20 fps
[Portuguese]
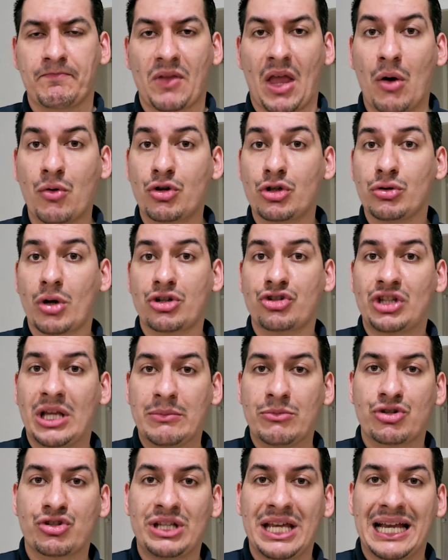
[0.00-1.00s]
É o que nós
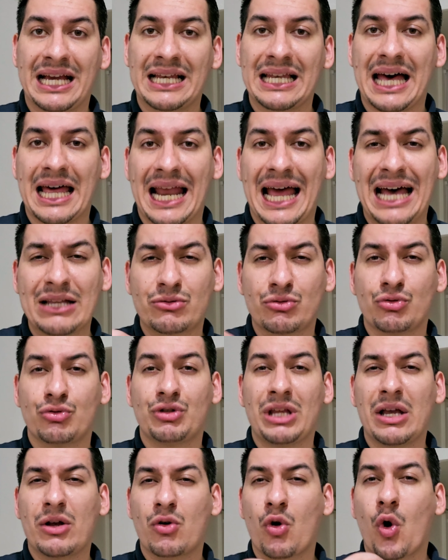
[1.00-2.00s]
temos declarado no
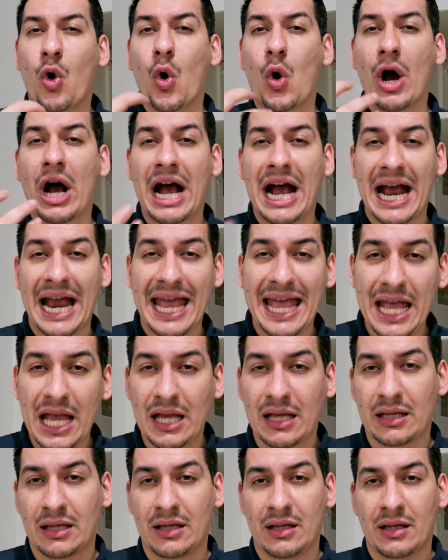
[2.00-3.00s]

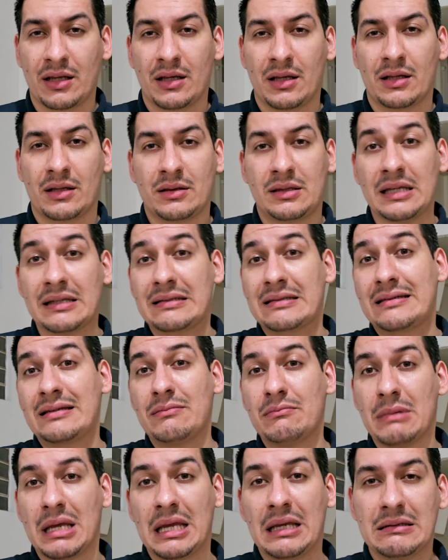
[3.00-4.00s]
decorrer
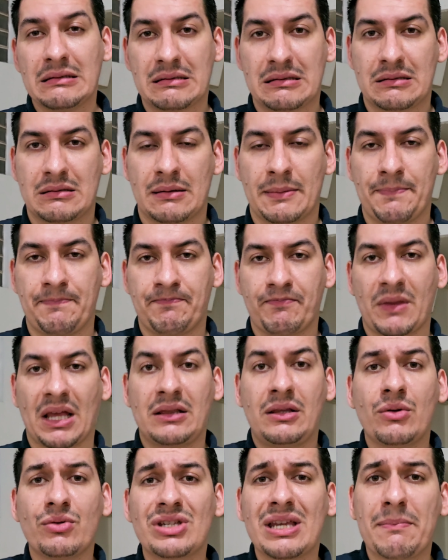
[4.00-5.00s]
desse mês.
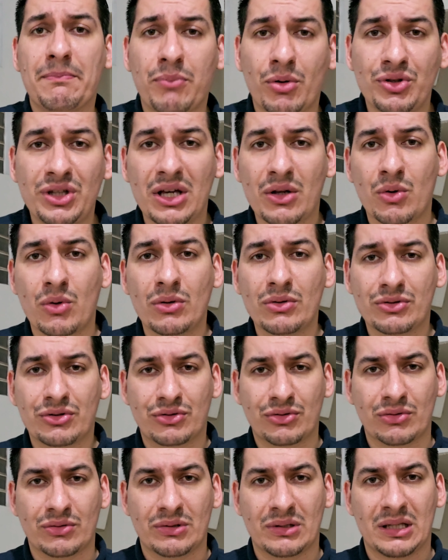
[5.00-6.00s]
Deus é
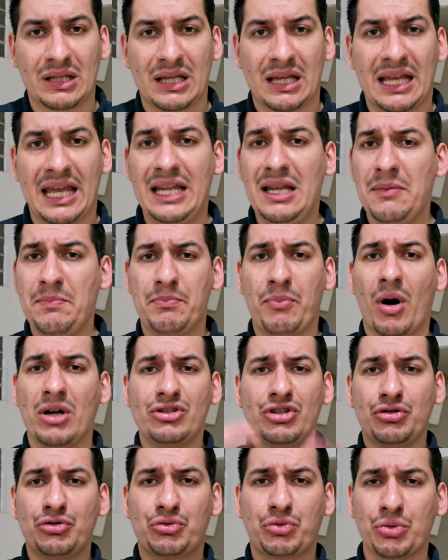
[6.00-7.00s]
poderoso. Ele
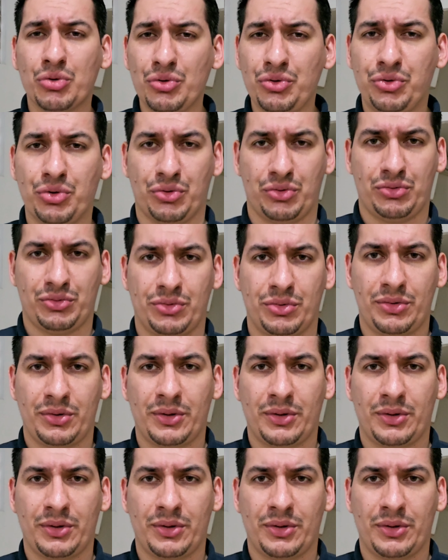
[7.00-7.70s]
pode tudo.